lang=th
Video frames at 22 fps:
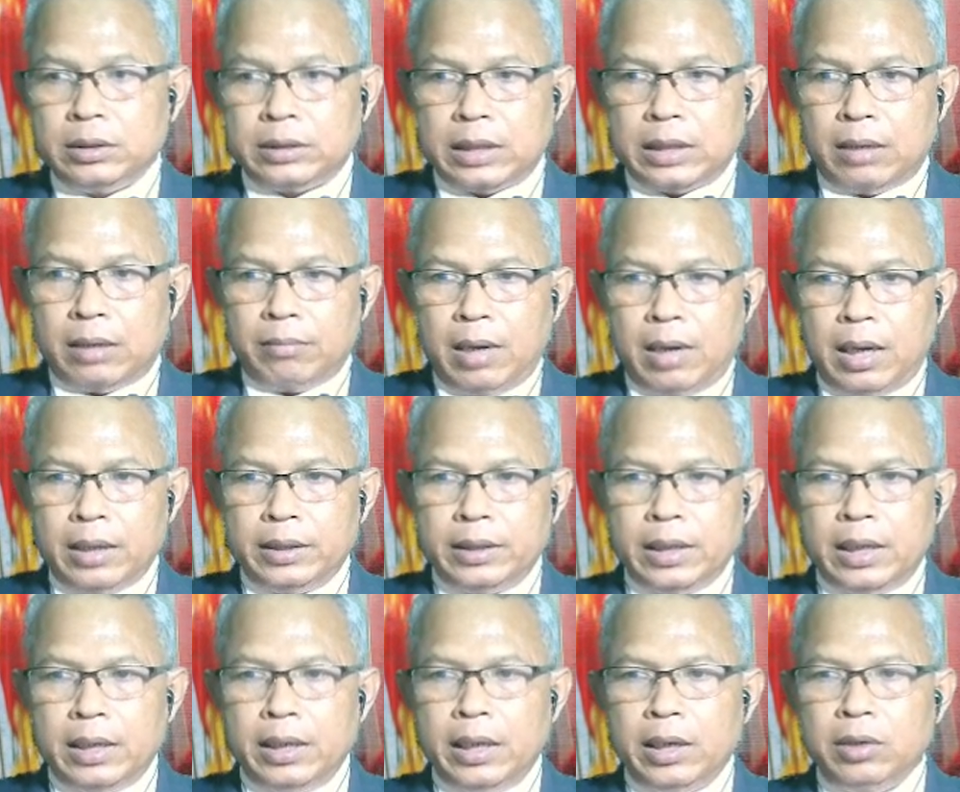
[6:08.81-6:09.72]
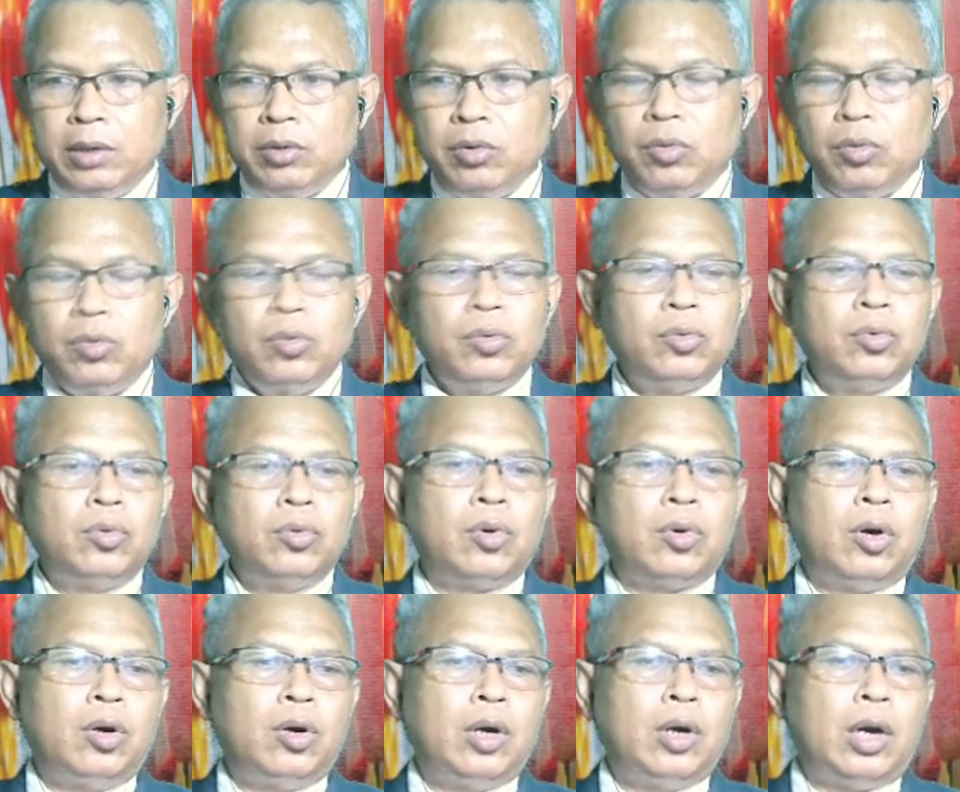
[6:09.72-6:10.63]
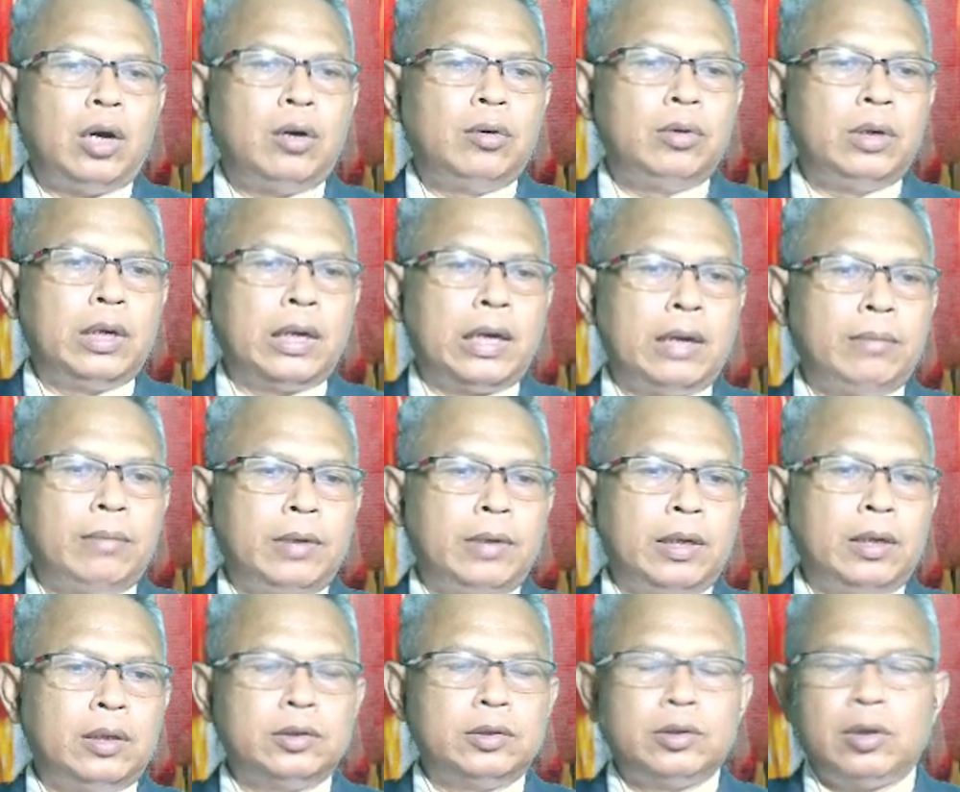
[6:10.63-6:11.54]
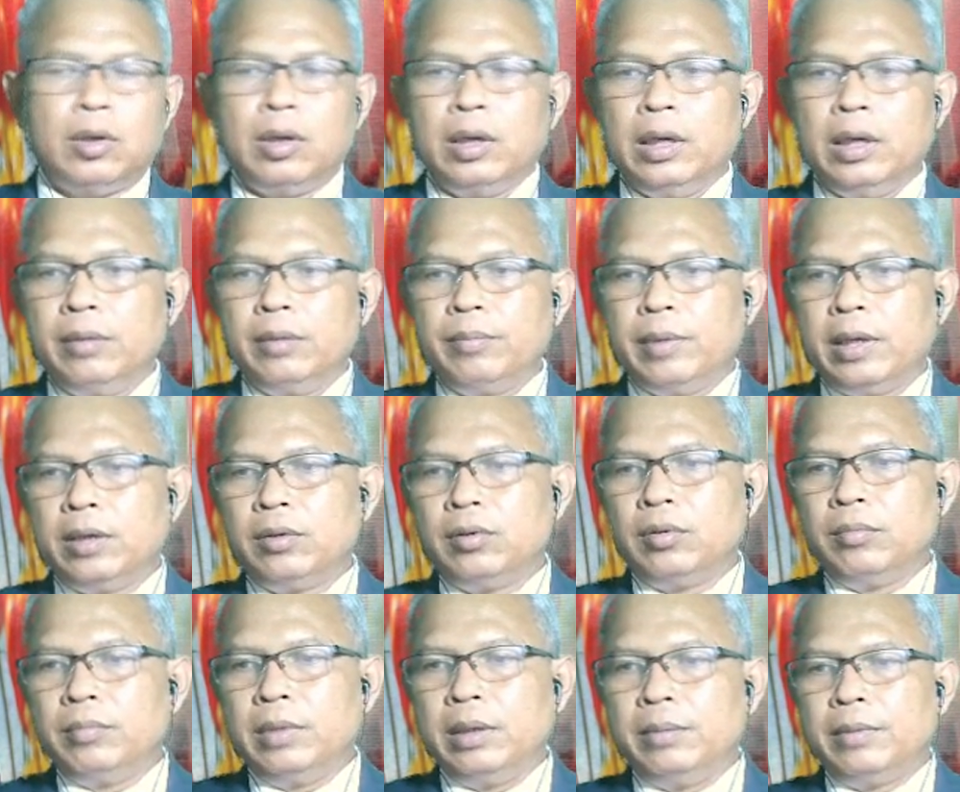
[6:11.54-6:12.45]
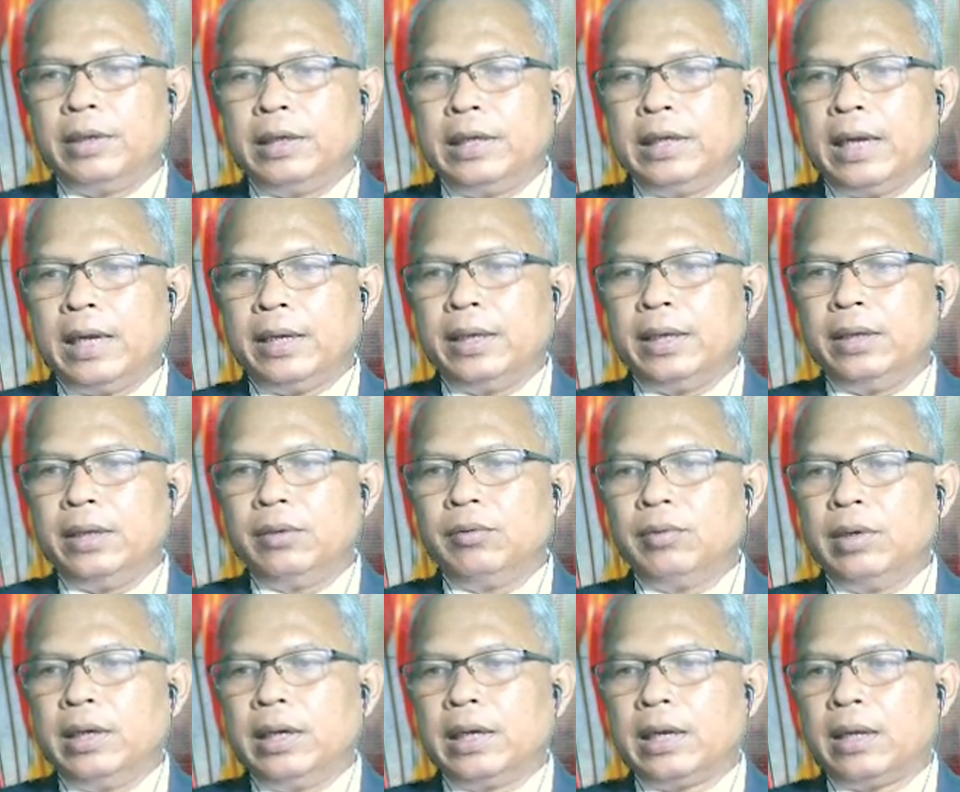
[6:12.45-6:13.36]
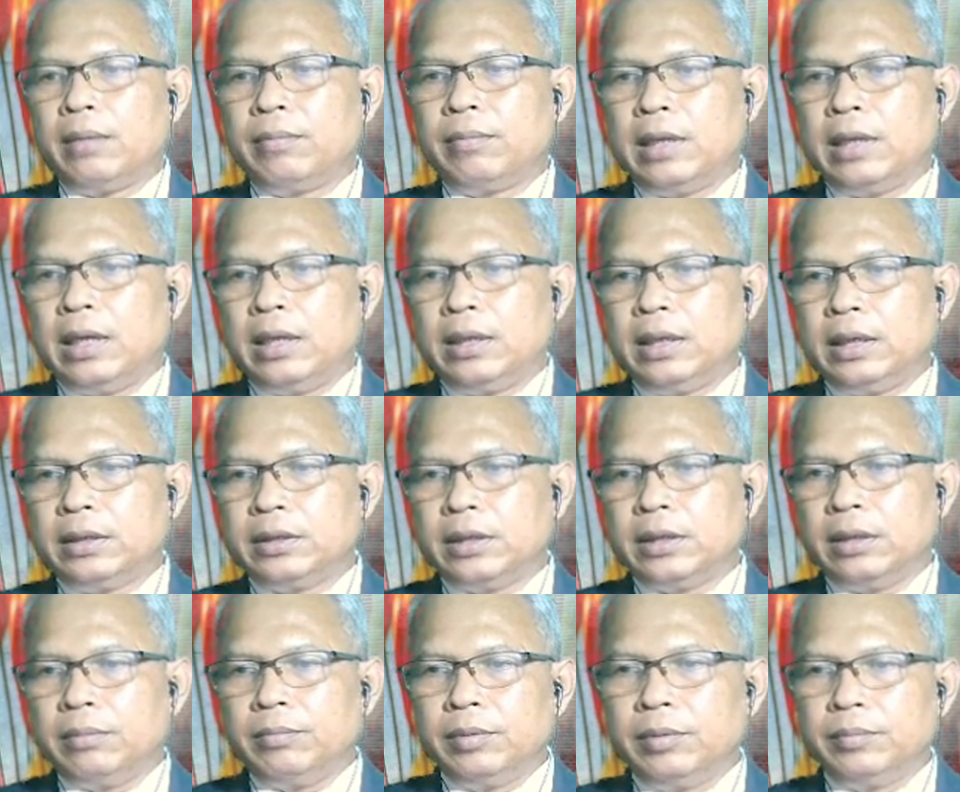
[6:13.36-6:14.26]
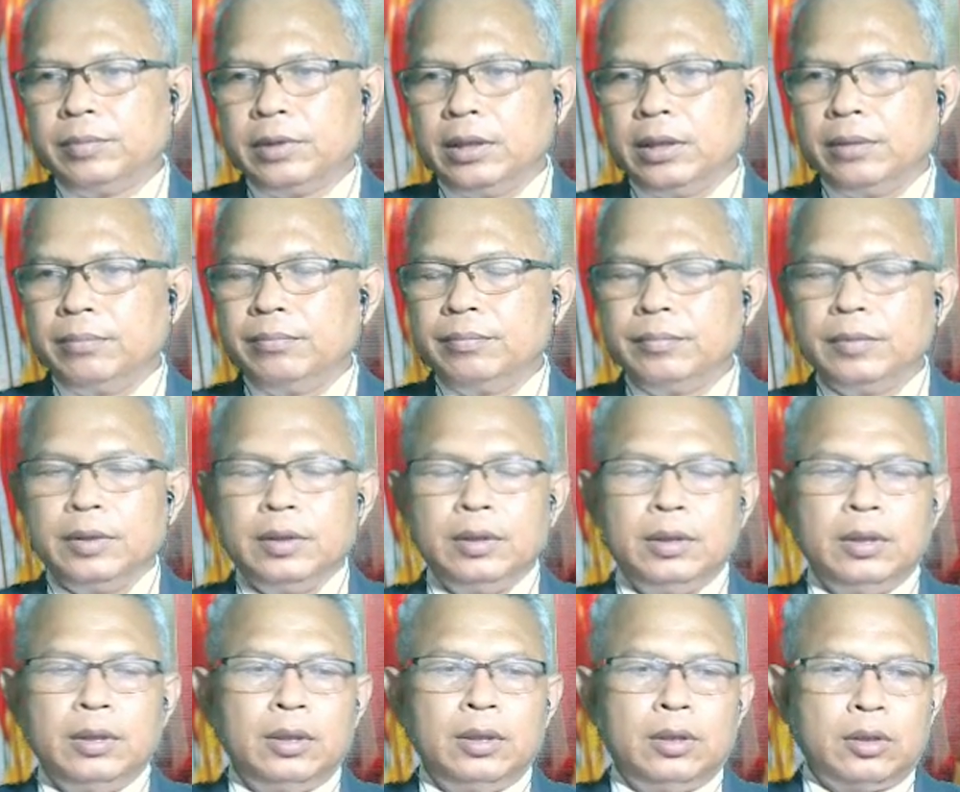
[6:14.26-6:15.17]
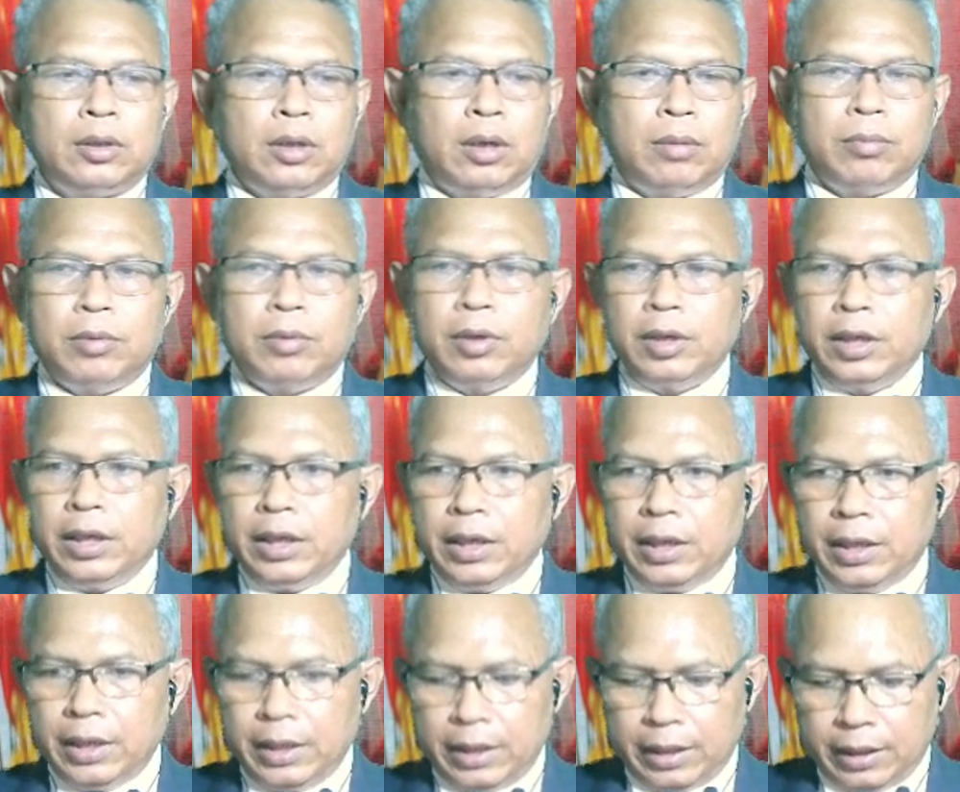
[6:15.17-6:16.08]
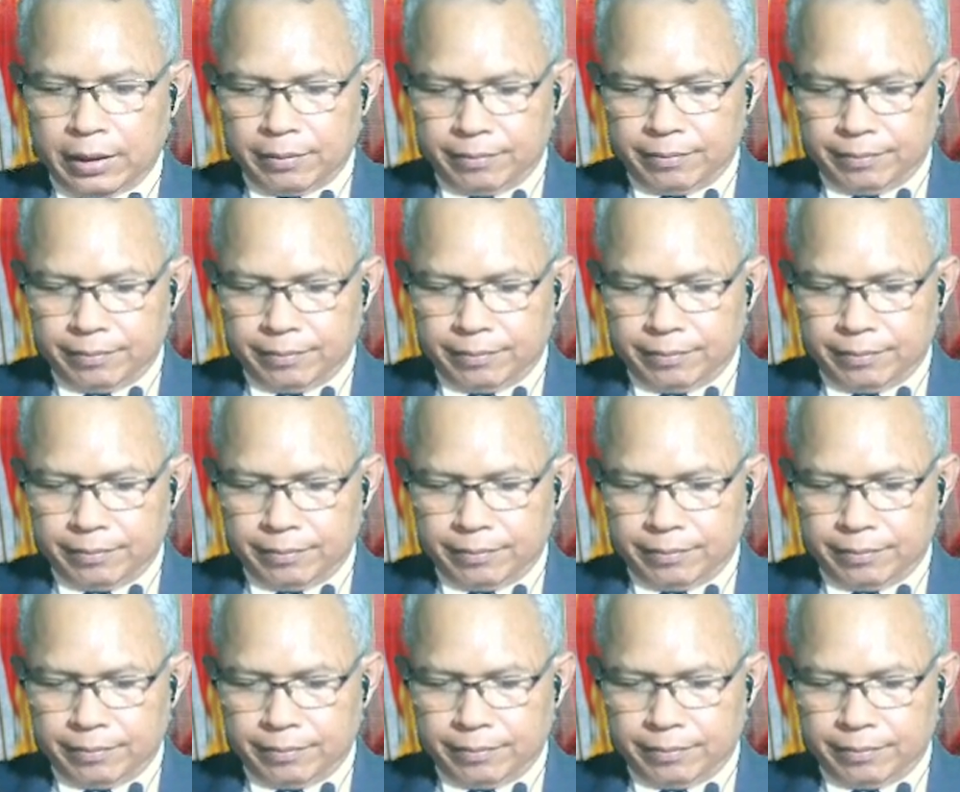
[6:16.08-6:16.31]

สามารถที่จะเลี้ยงดูลูกๆ ของเขานะครับ แล้วก็สอนให้เป็นคนมีมารยาทดีด้วยนะครับนะถ้าเสริมเพิ่มเติม ตอบก็ดีนี้นะครับ